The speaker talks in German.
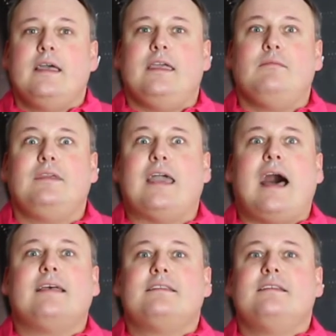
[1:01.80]
Im
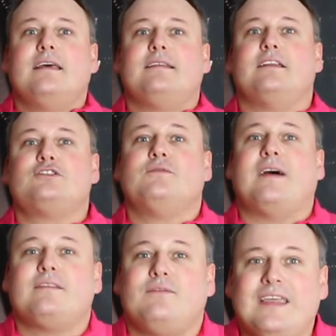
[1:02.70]
Jahr sind das dann schon
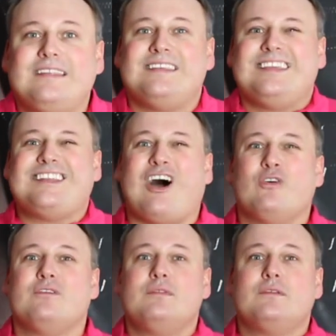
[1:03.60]
fast
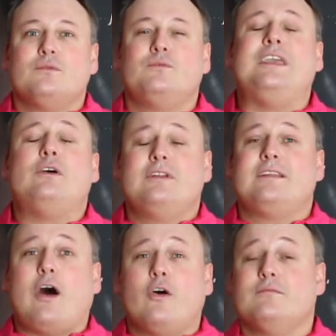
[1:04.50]
40.000 bis zu
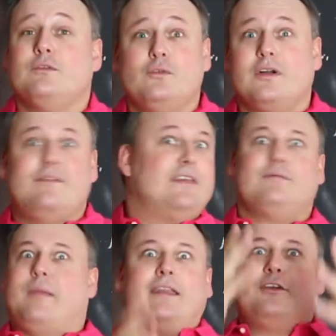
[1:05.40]
400.000 Besucher
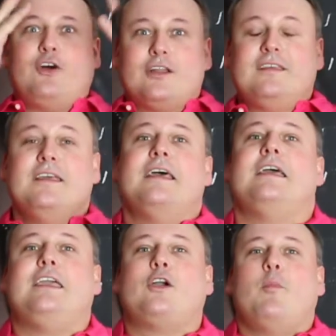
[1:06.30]
gewesen. Mein Gott,
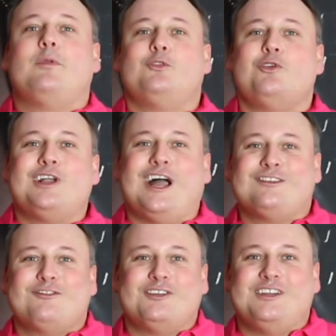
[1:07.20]
ich komme mit den Nullen
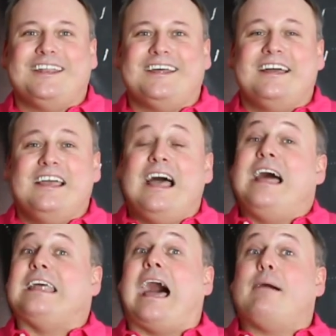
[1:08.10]
ganz durcheinander.
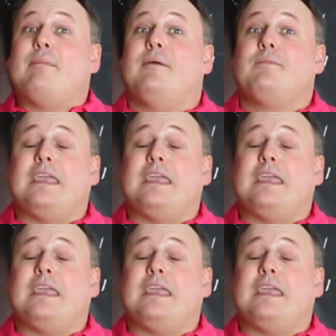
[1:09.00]
Der Hammer.